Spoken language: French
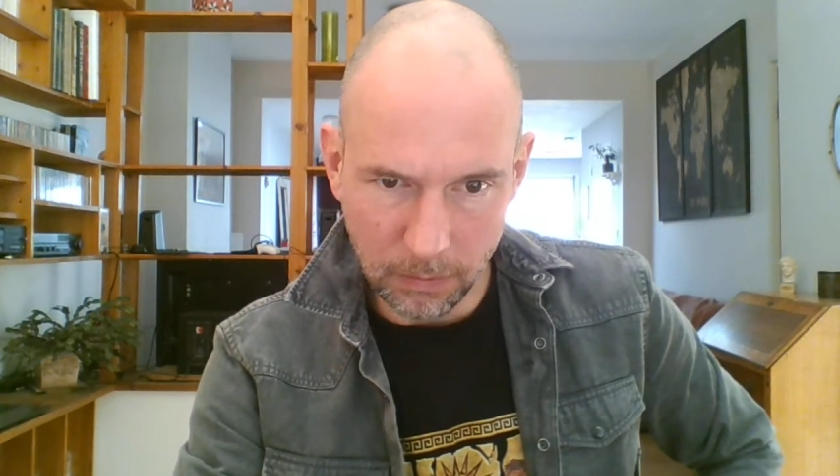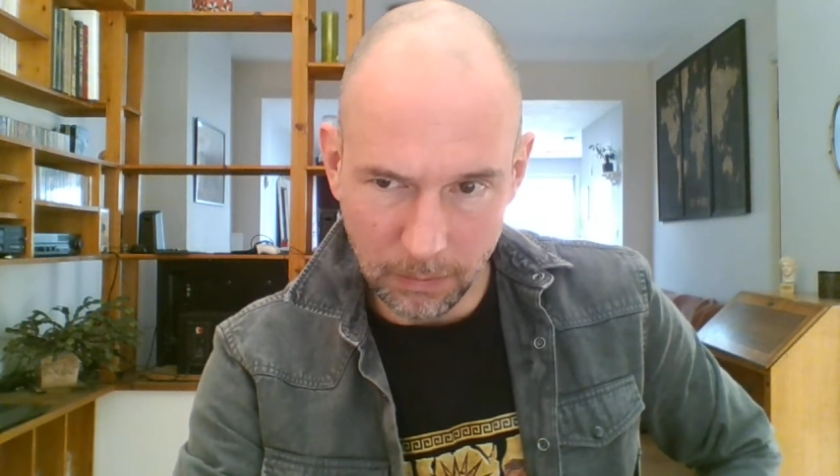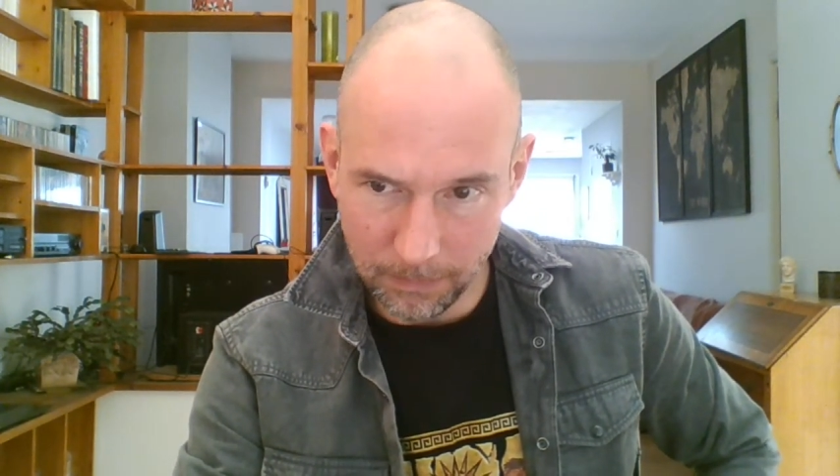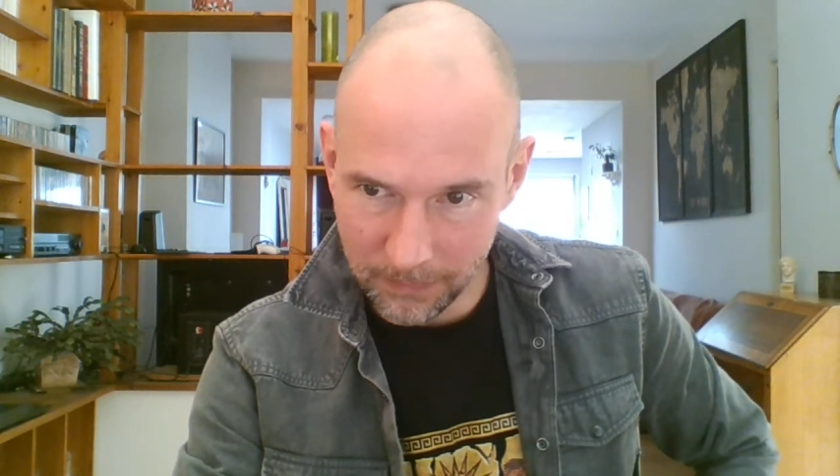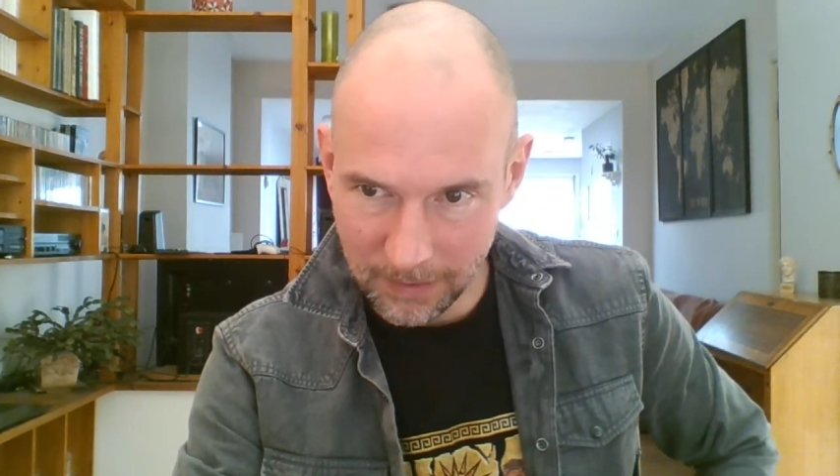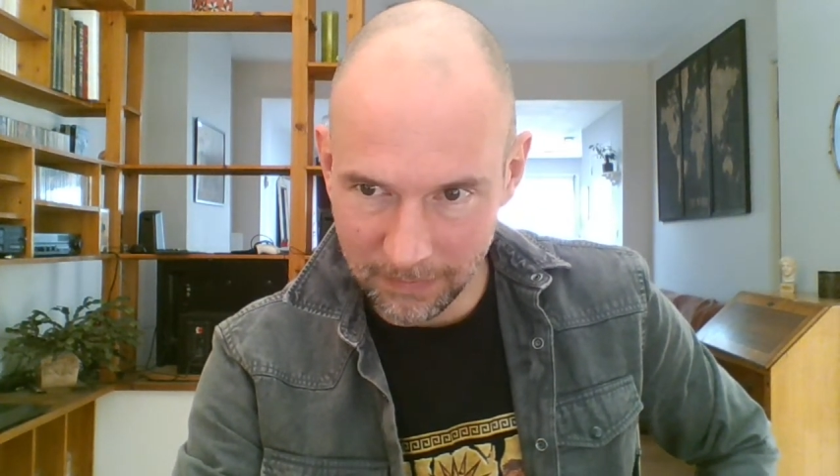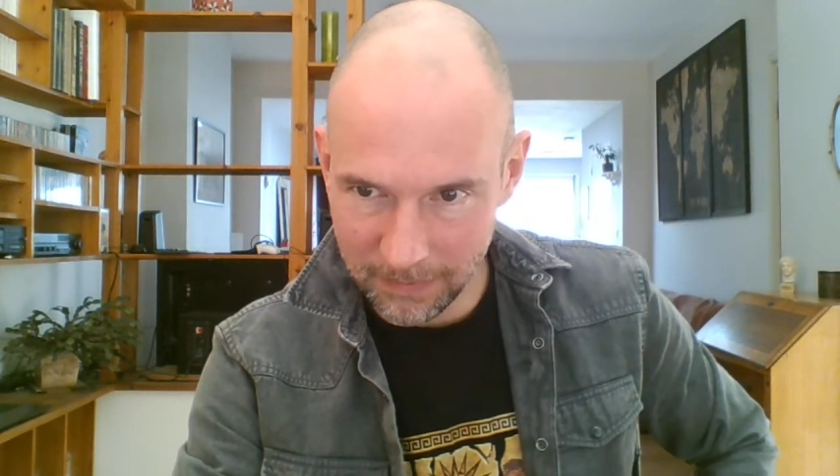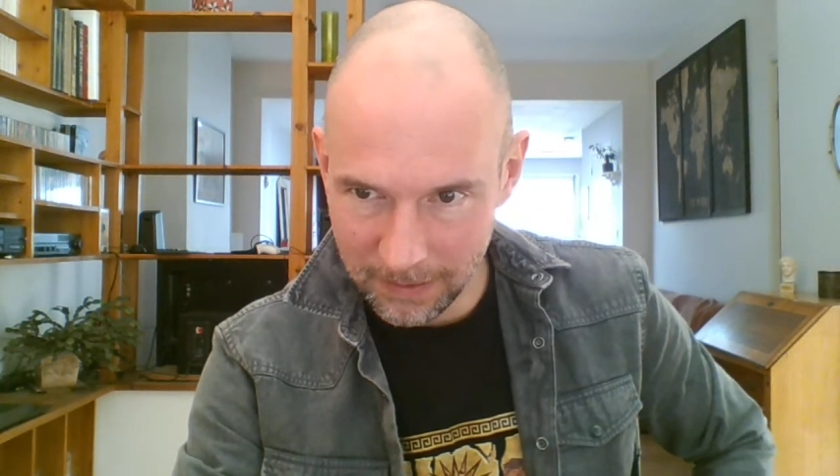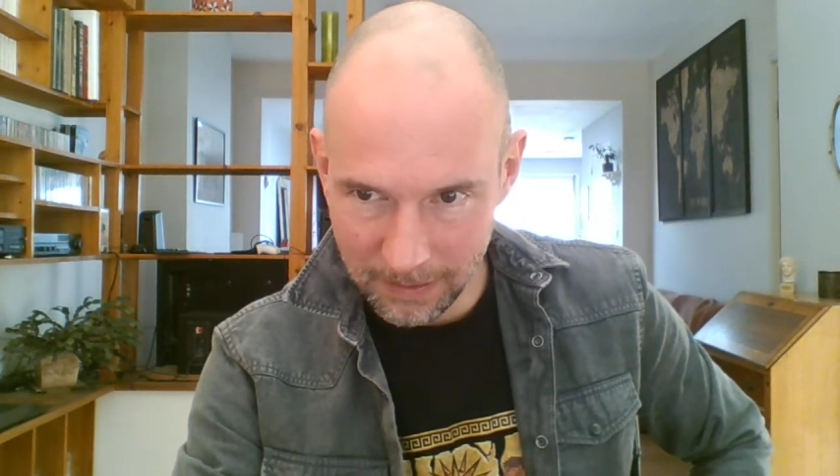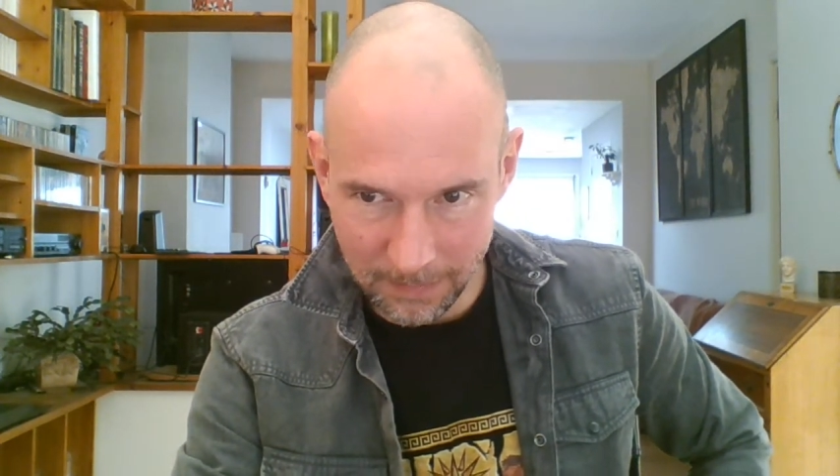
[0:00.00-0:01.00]
de la
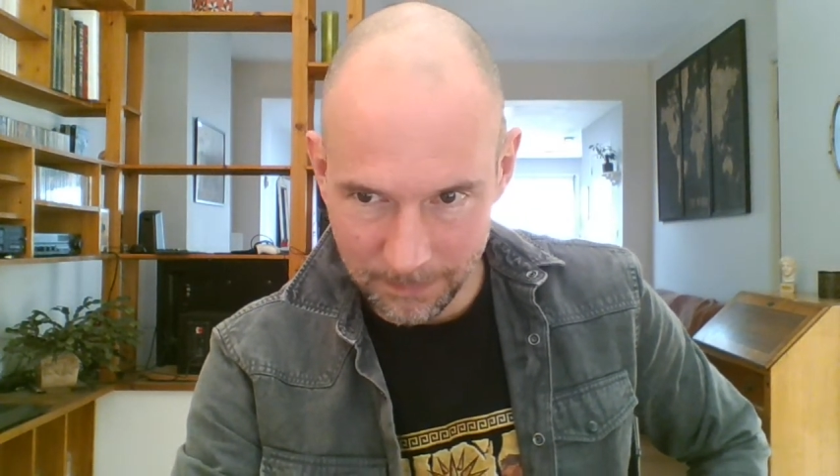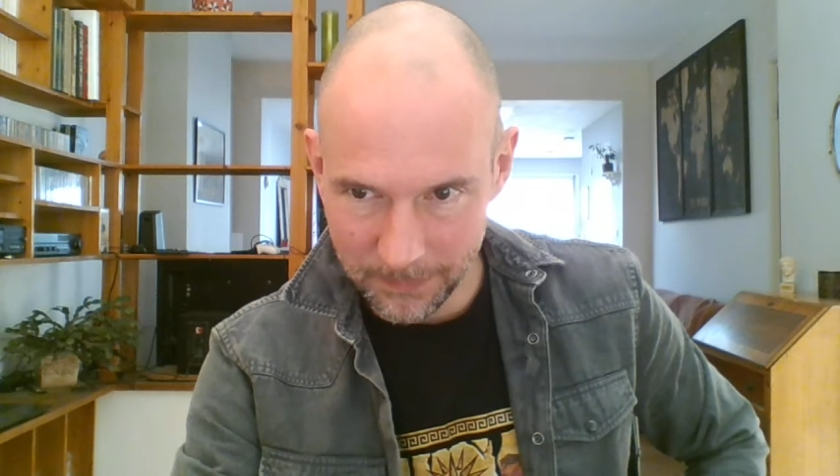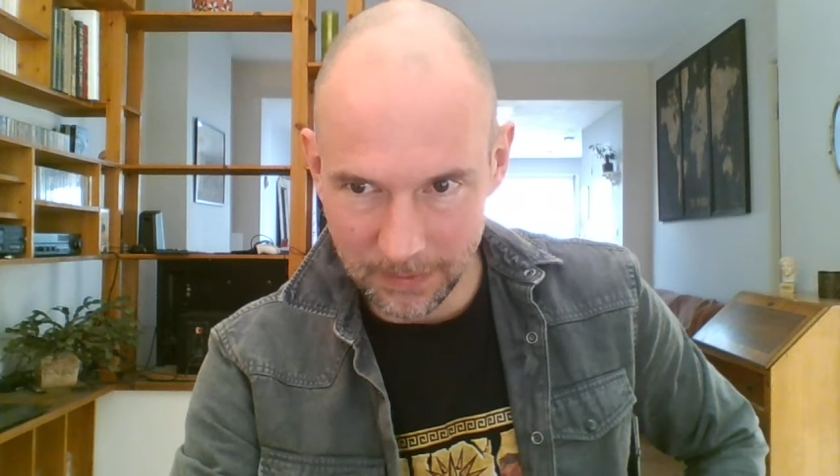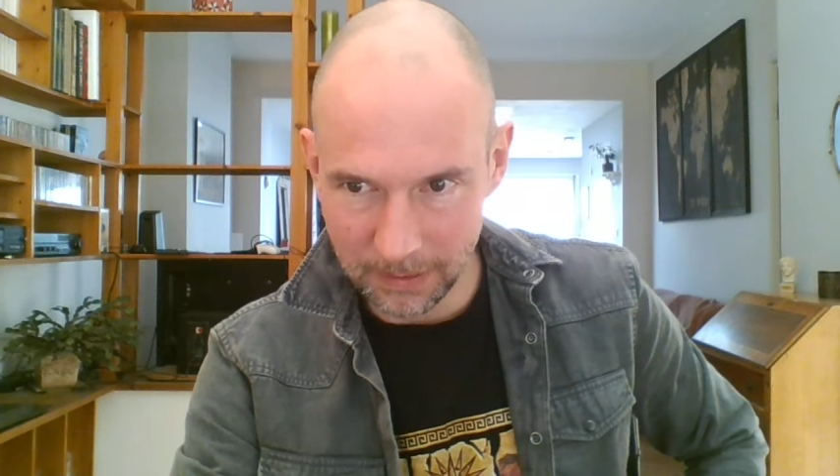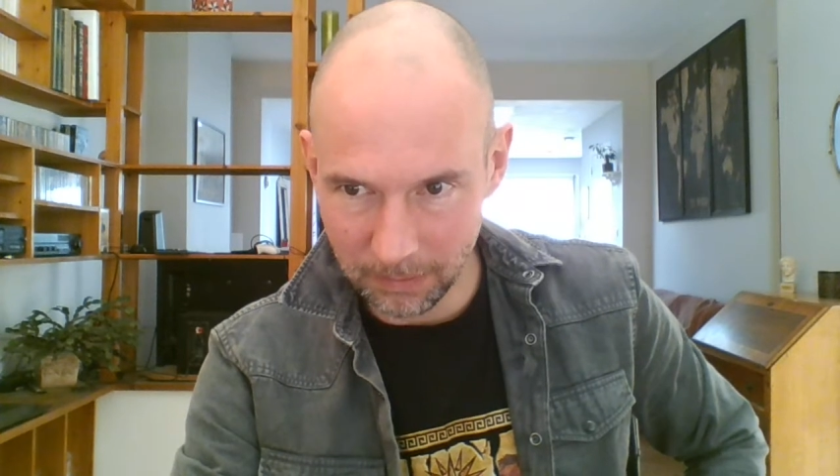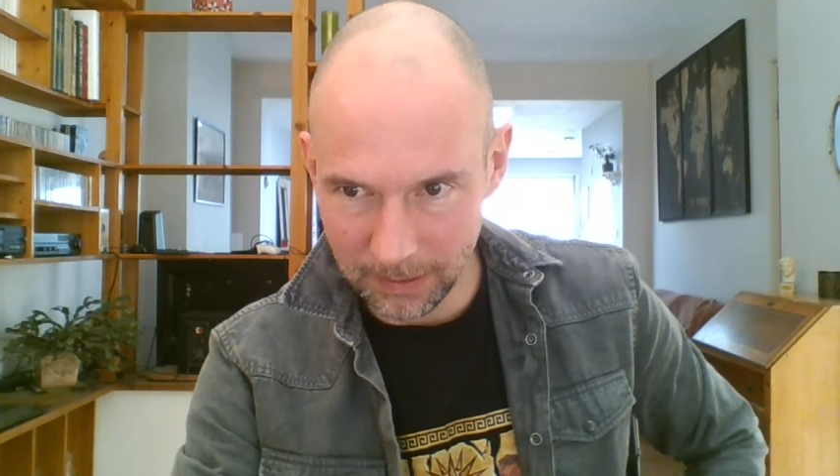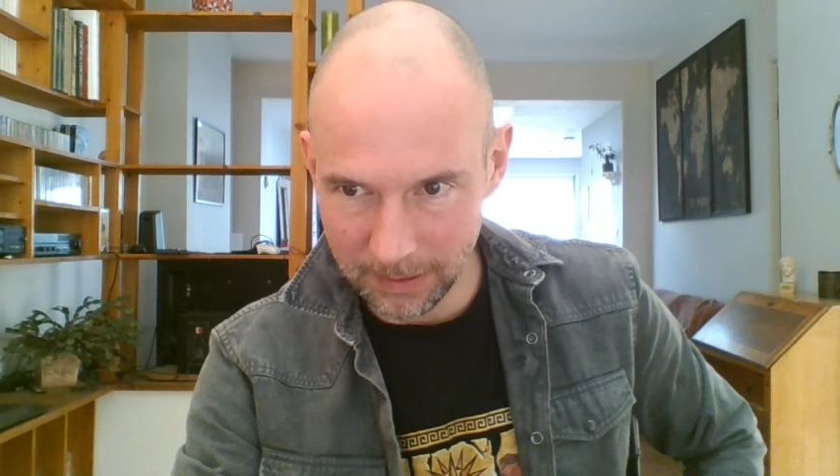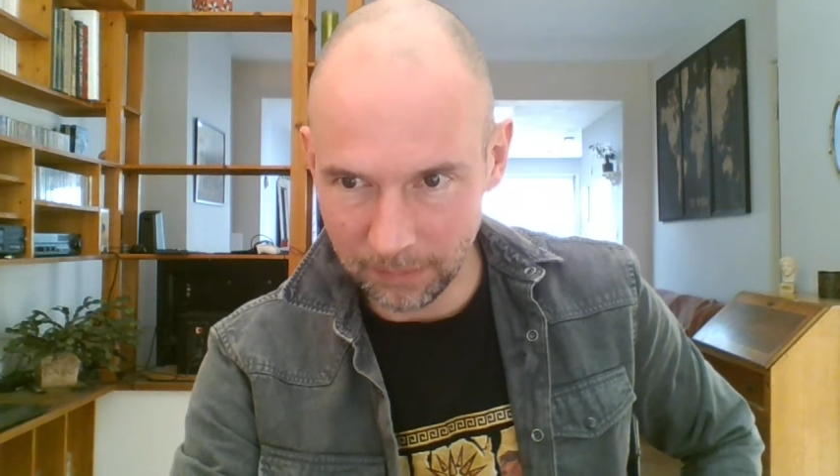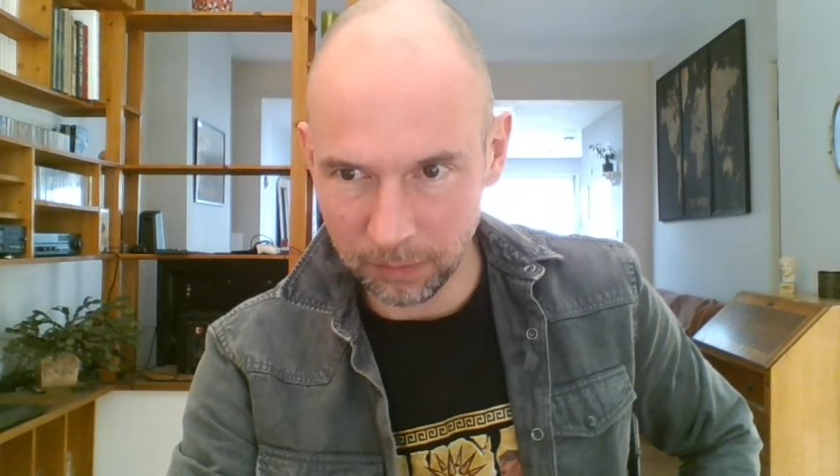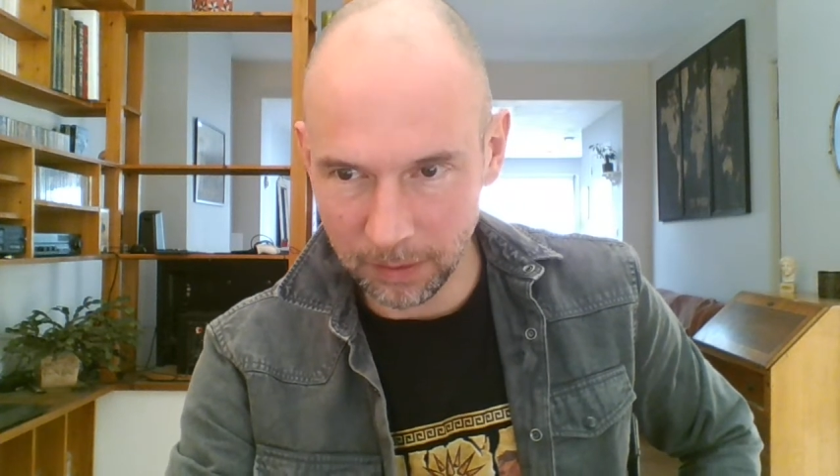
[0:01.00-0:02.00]
CIA datant de la
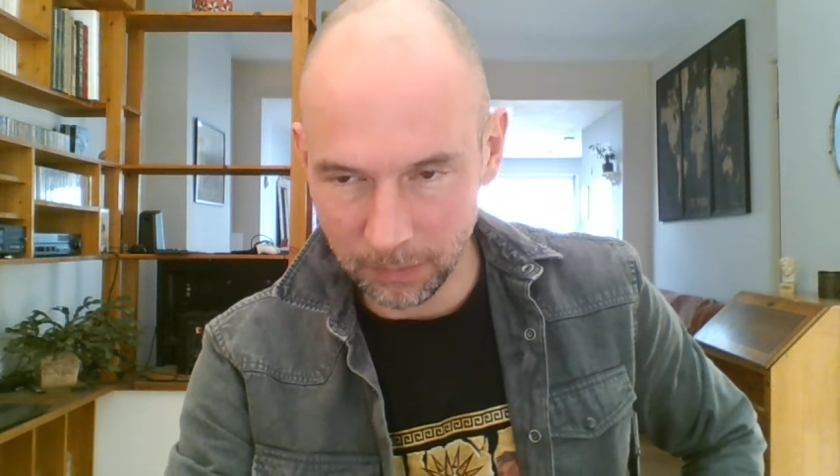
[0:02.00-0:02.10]
guerre froide,